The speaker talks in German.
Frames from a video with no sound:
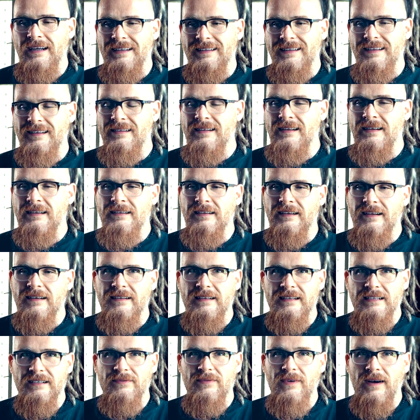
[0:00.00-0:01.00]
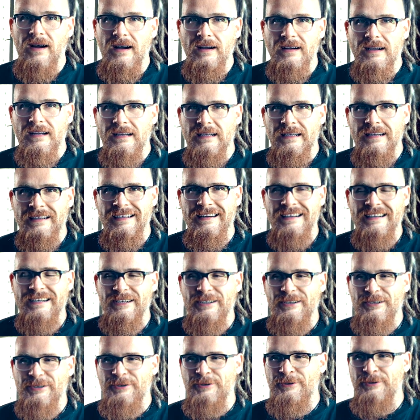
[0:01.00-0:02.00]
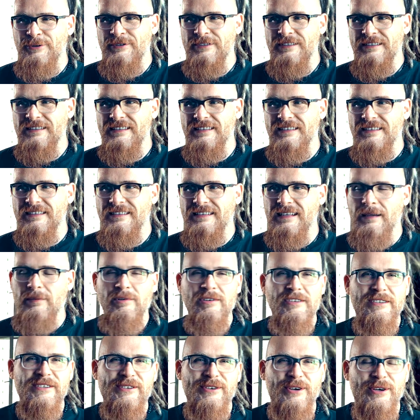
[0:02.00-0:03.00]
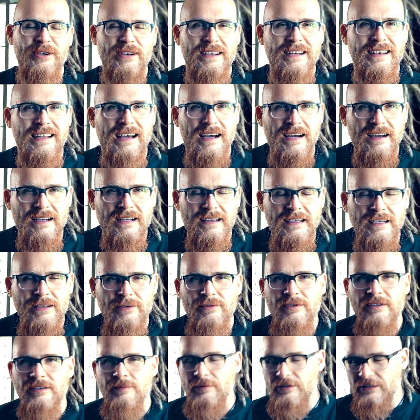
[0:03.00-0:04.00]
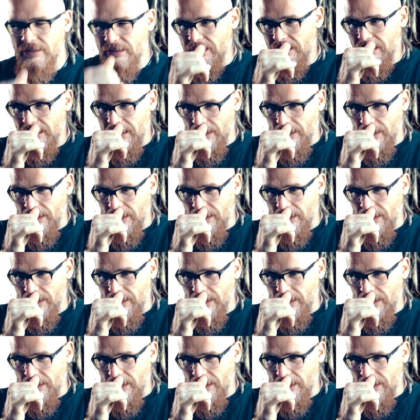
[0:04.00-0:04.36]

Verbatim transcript: Das ist eine interessante Frage und der möchte ich heute nachgehen und ich möchte